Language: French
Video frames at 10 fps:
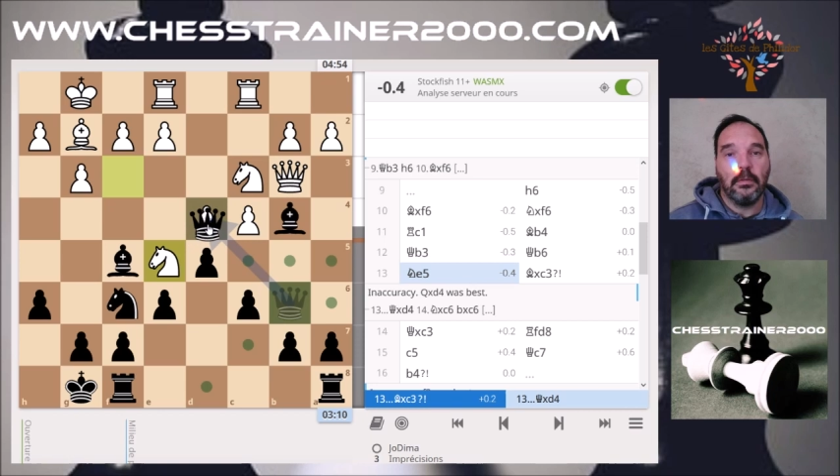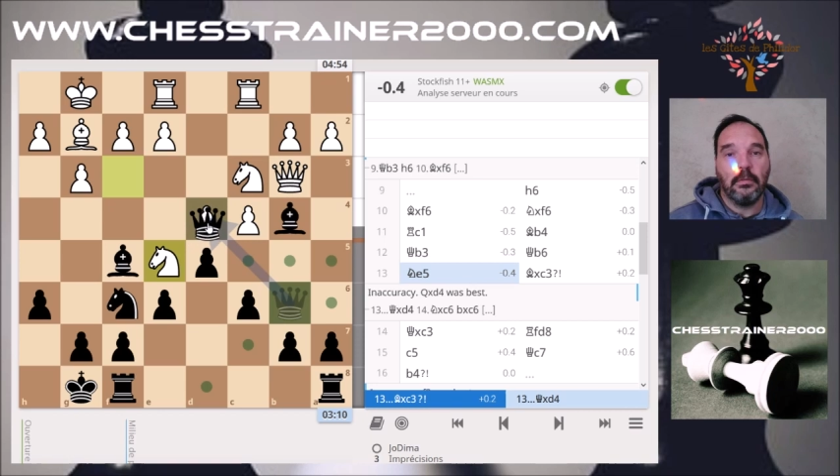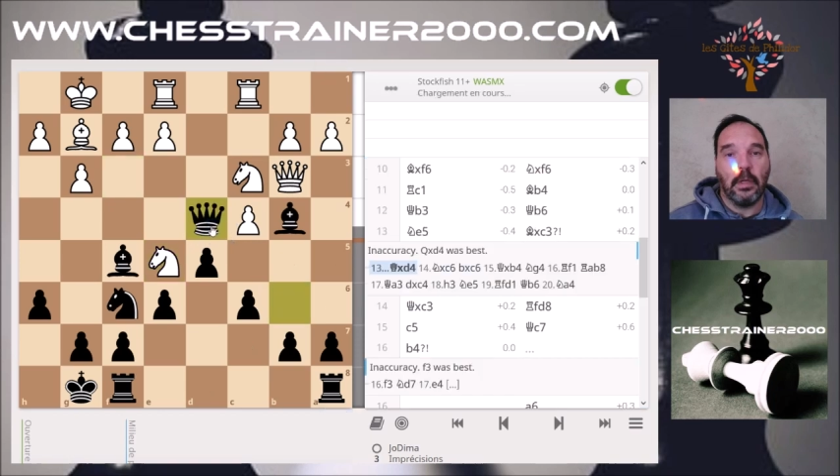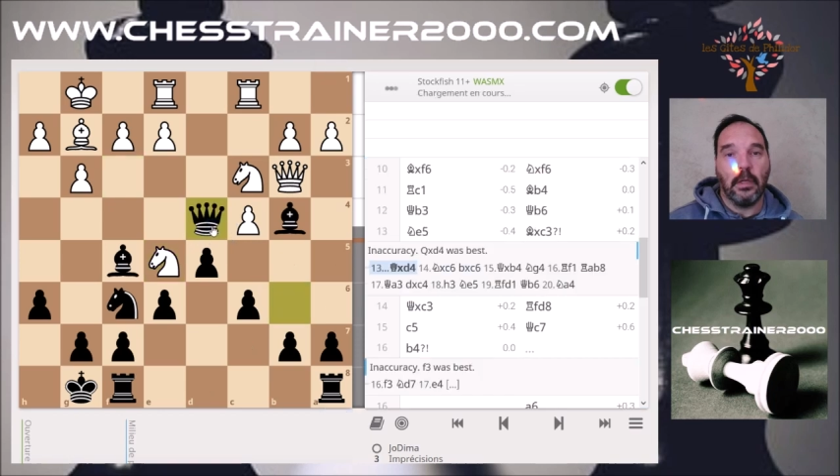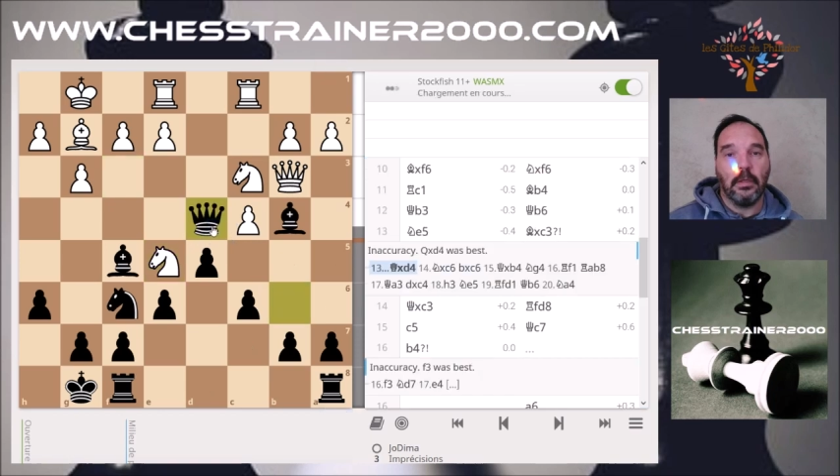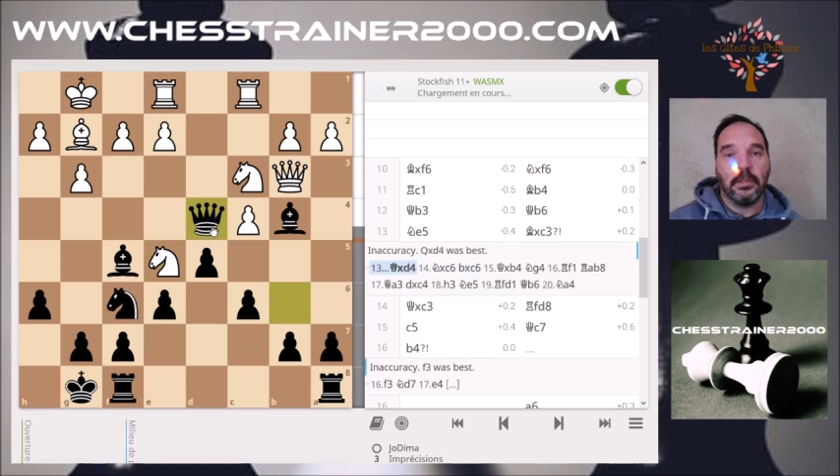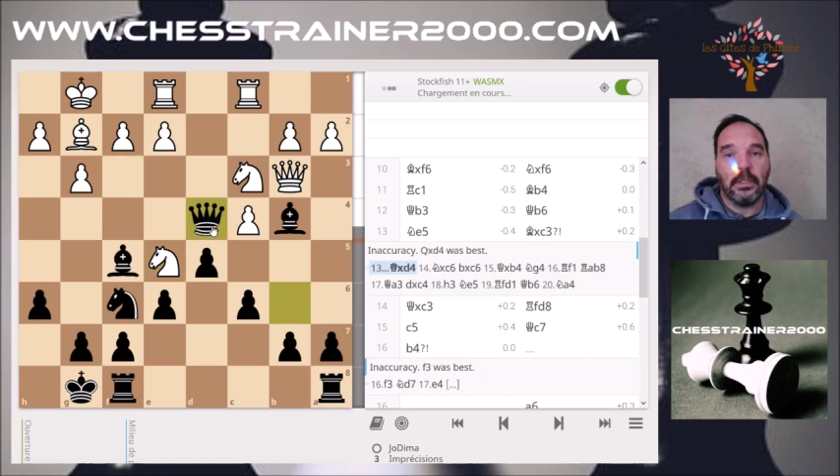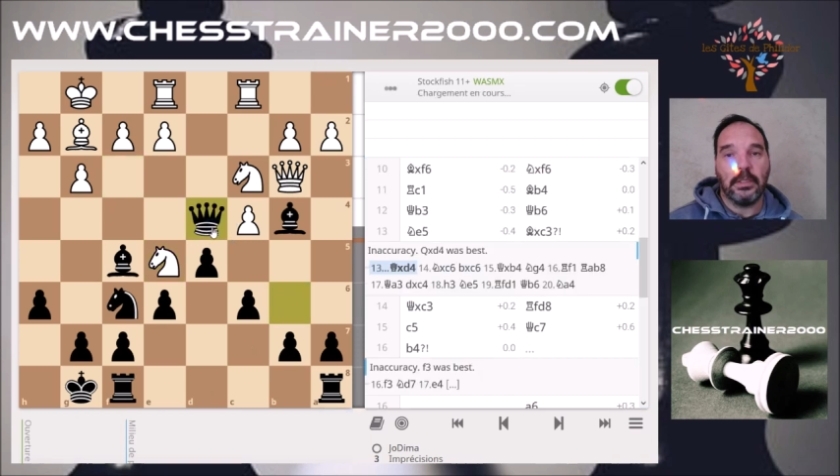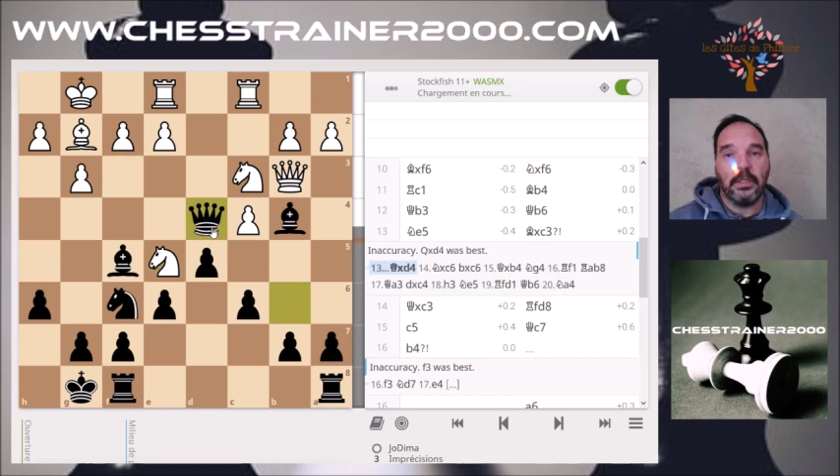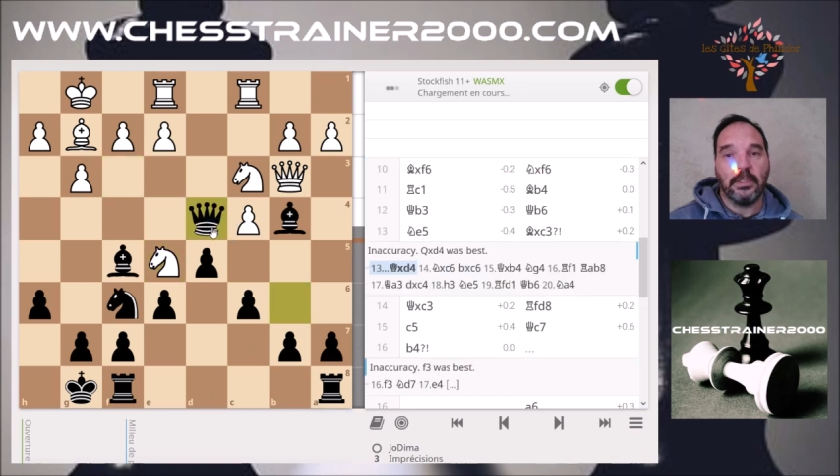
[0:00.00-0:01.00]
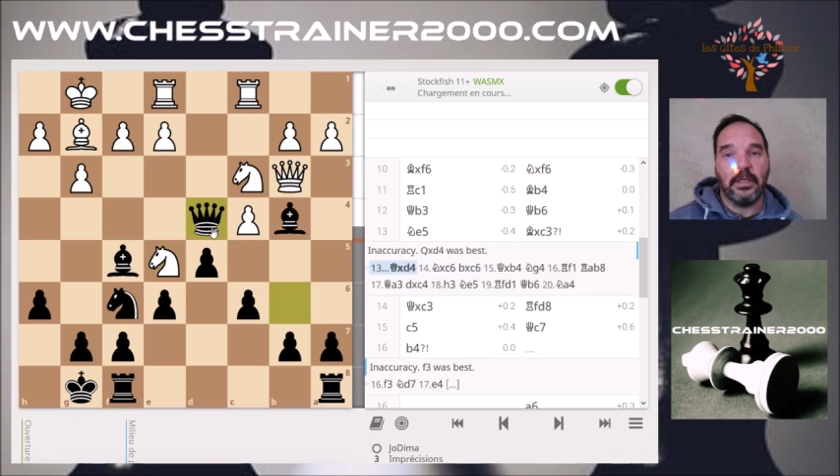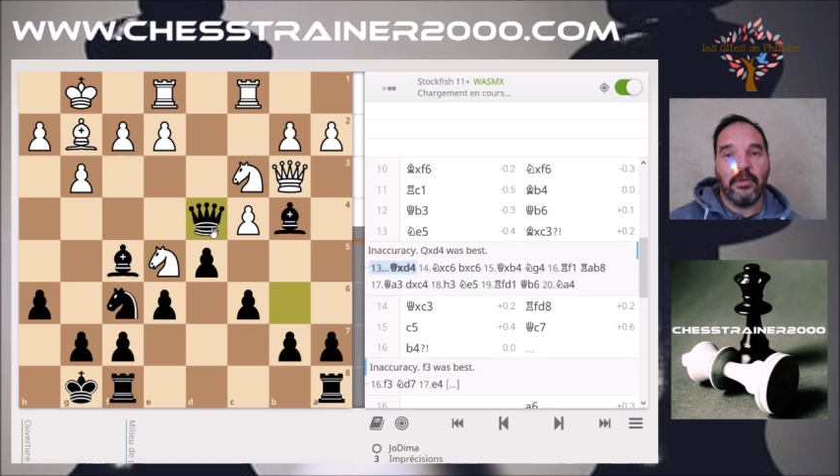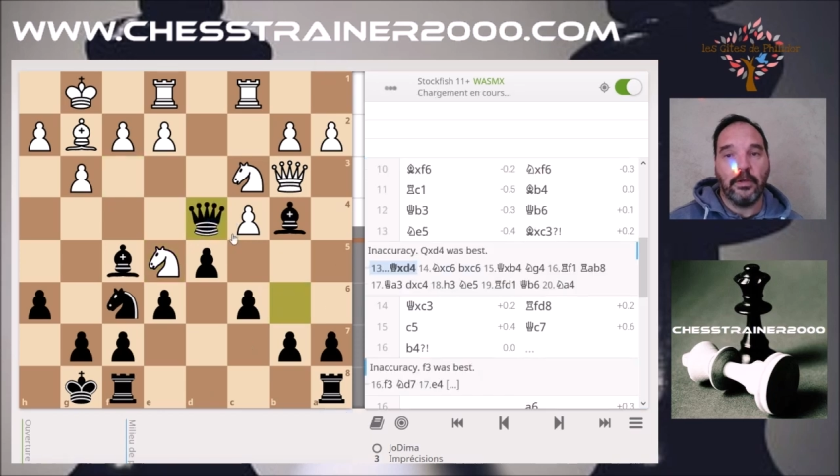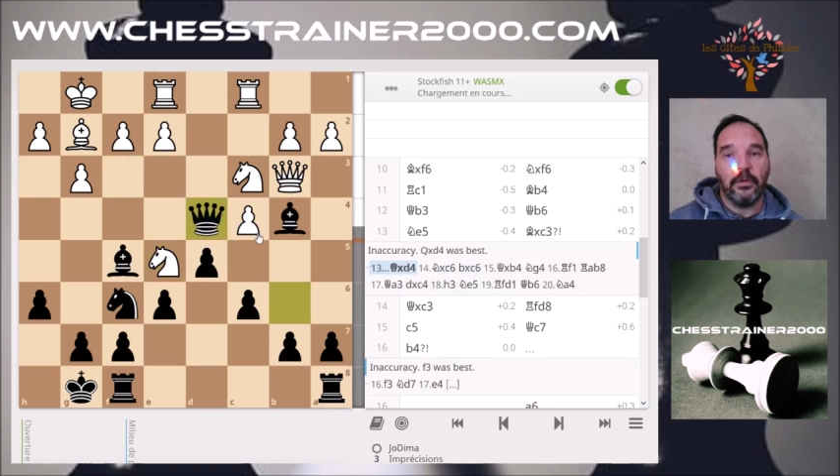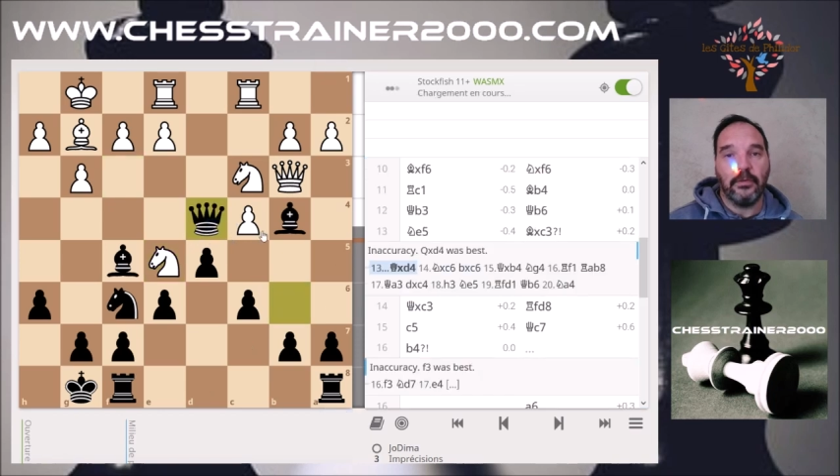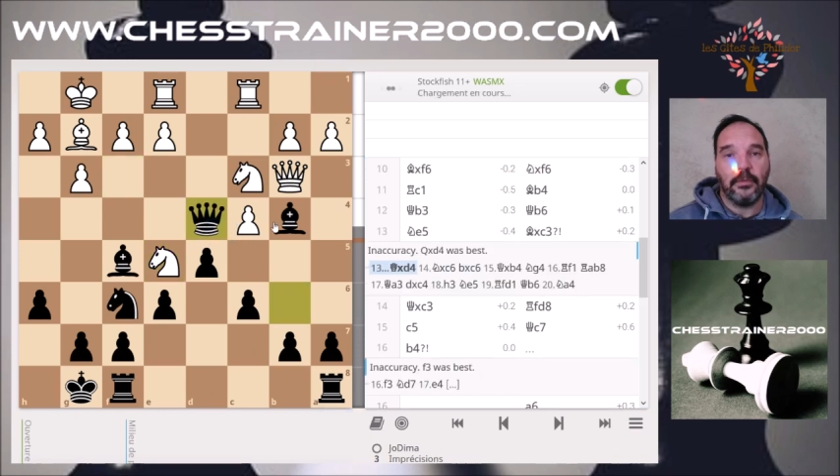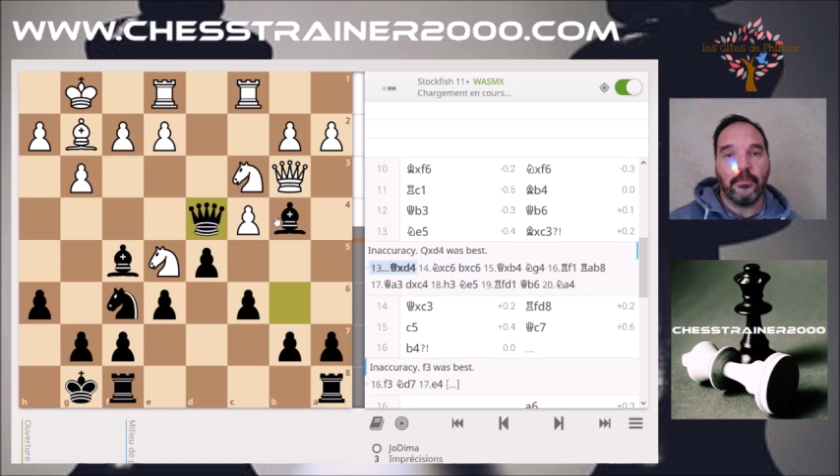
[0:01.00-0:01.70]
Voilà, ça c'était sa variante.